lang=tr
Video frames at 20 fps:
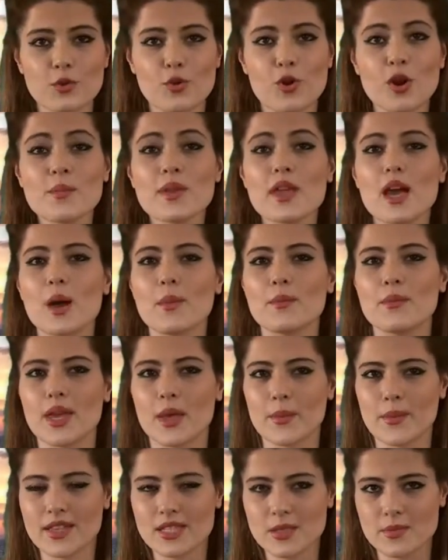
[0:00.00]
görmeyen
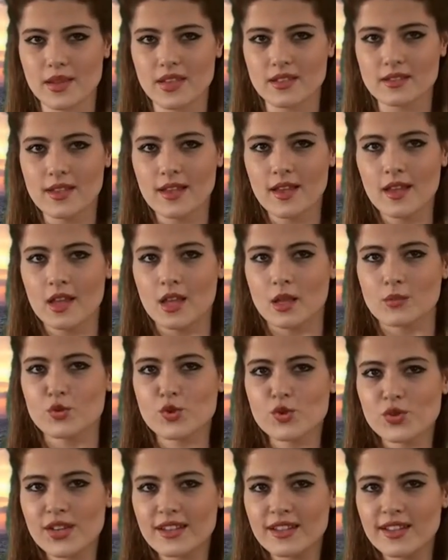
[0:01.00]
Mehmet Bey,
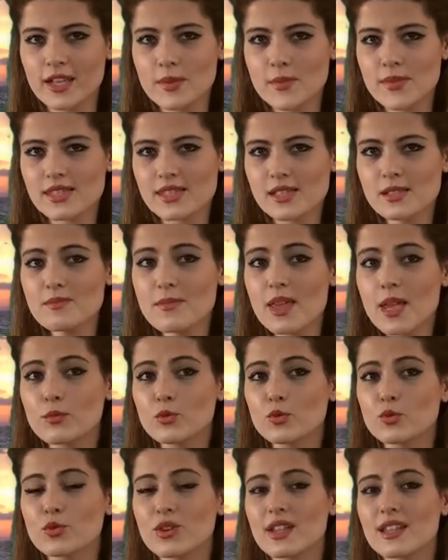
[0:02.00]
müşterilerimizin
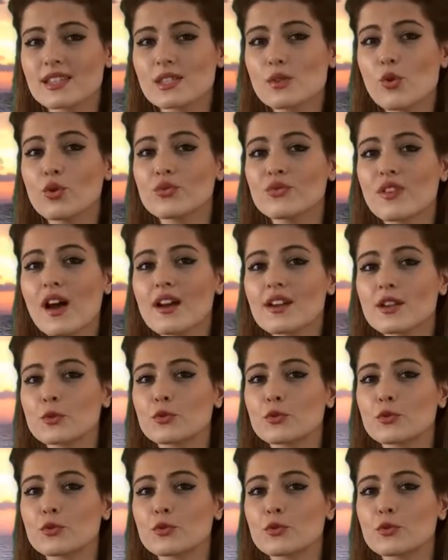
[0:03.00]
memnuniyeti onlarla